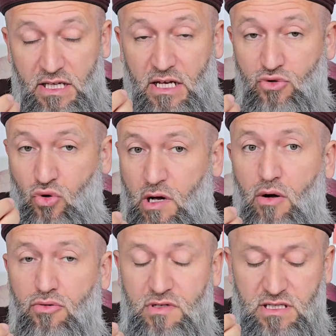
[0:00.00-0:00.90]
Yani
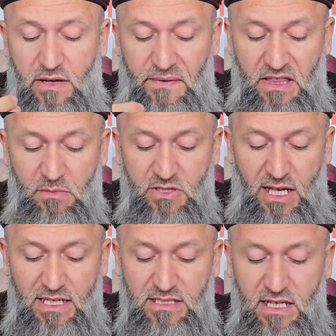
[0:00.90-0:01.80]
sokak ortasında Efendimiz
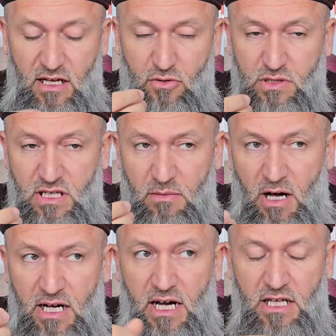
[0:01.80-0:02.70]
Aleyhisselatü
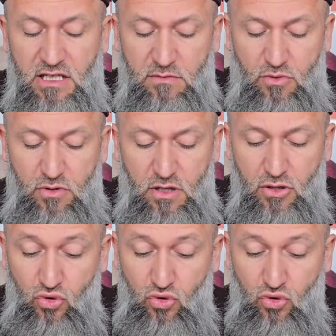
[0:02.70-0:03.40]
Vesselam'a hakarettir bu.